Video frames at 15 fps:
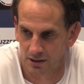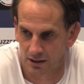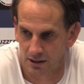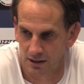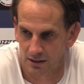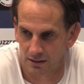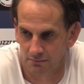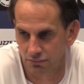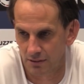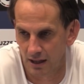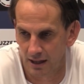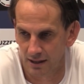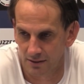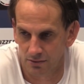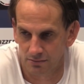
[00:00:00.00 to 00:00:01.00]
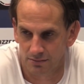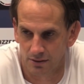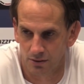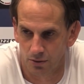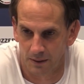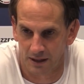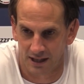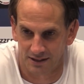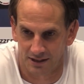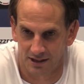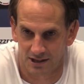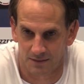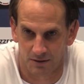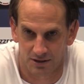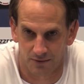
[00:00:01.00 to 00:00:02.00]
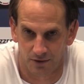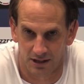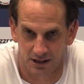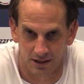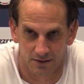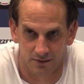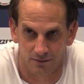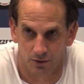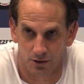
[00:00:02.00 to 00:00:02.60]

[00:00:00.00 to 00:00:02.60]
Ja, dann, klar, Lübeck hatte nichts mehr zu verlieren,